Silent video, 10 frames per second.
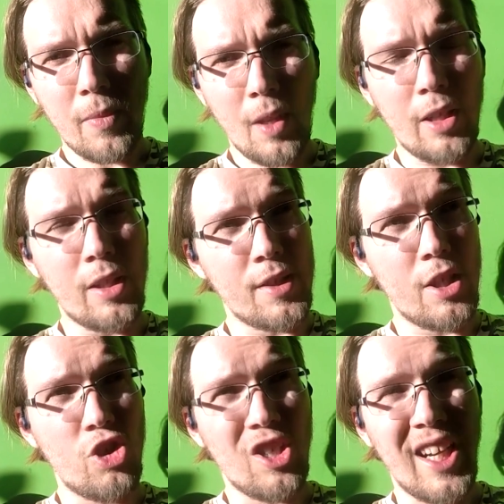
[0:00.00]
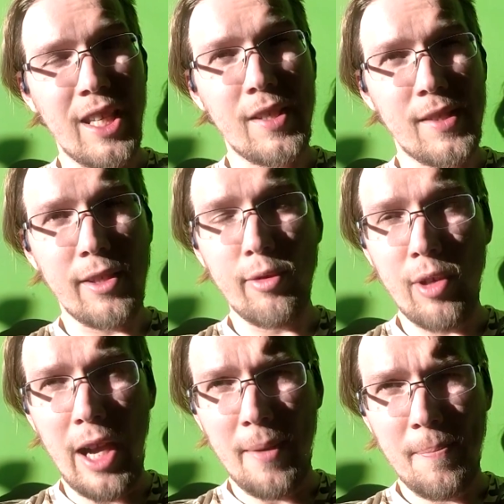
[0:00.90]
Это значит конец
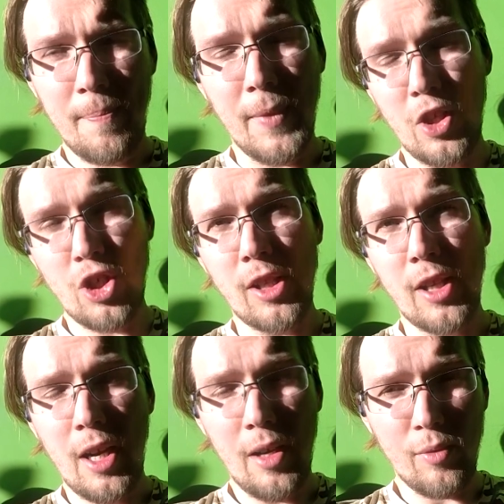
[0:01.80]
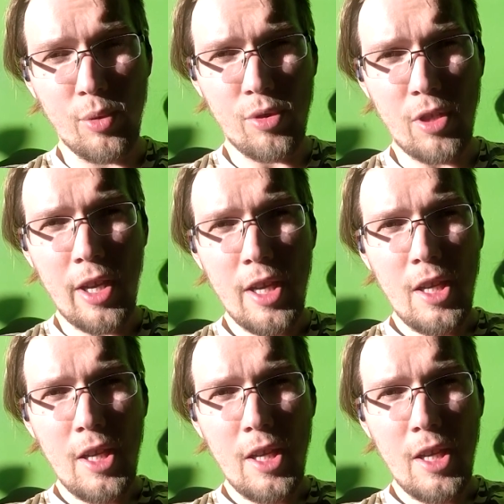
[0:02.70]
июля, начало августа